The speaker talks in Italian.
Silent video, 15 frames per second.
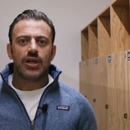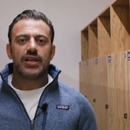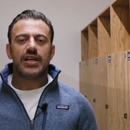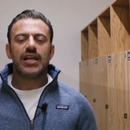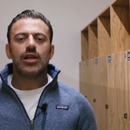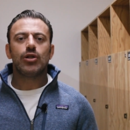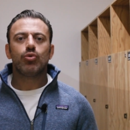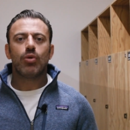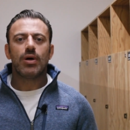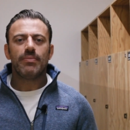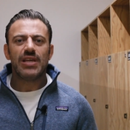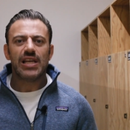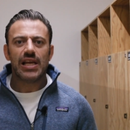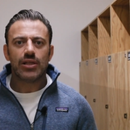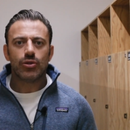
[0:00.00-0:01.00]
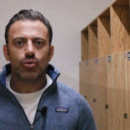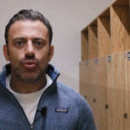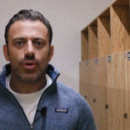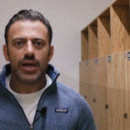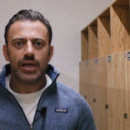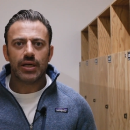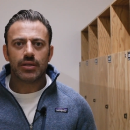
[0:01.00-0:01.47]
Nel
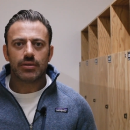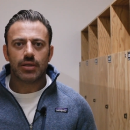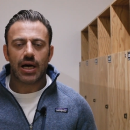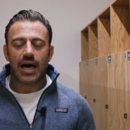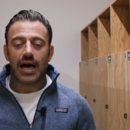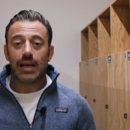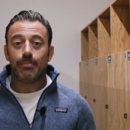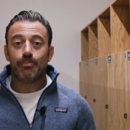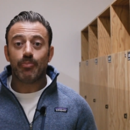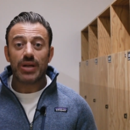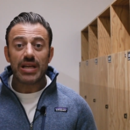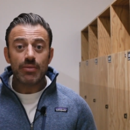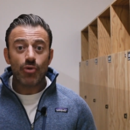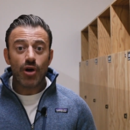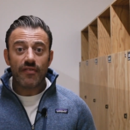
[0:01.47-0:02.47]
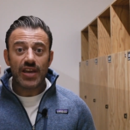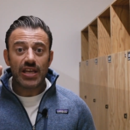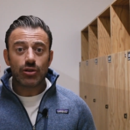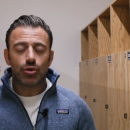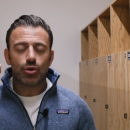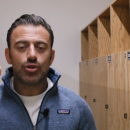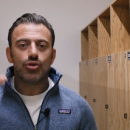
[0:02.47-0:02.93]
2002, al primo
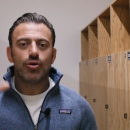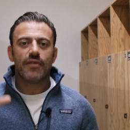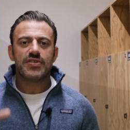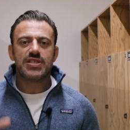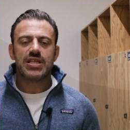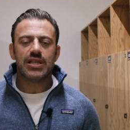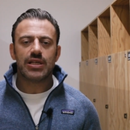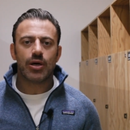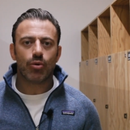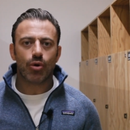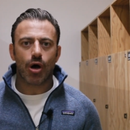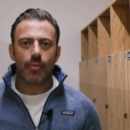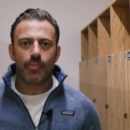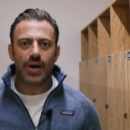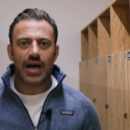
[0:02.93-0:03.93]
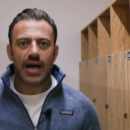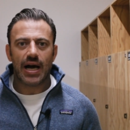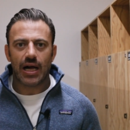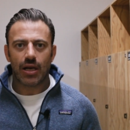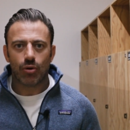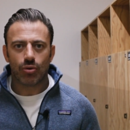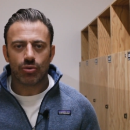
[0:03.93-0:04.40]
evento UFC in Europa,
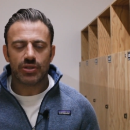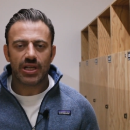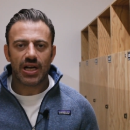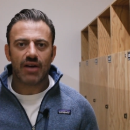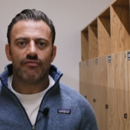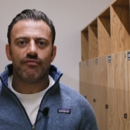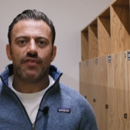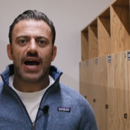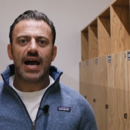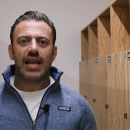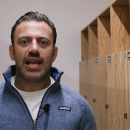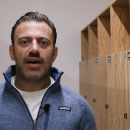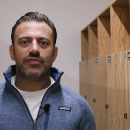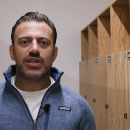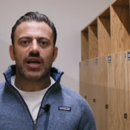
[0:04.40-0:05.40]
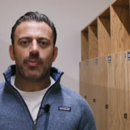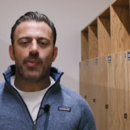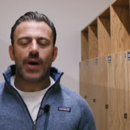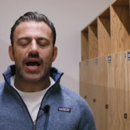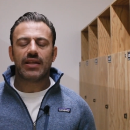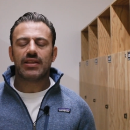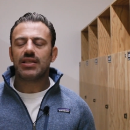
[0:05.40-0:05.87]
a Londra, va all'after
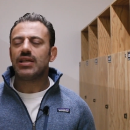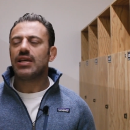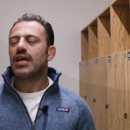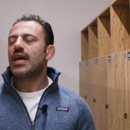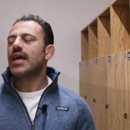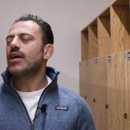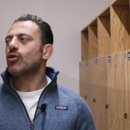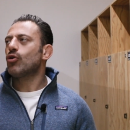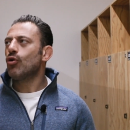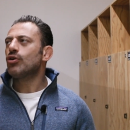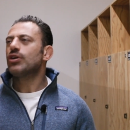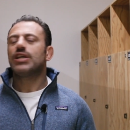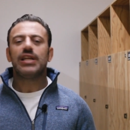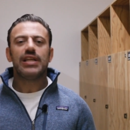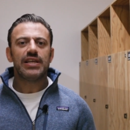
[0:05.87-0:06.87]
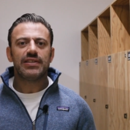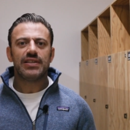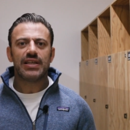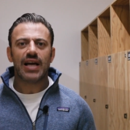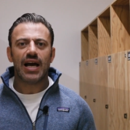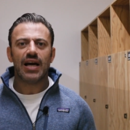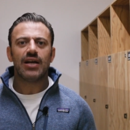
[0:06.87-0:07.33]
party e con chi
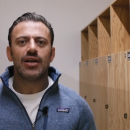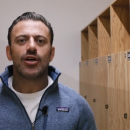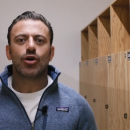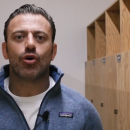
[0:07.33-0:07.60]
litiga?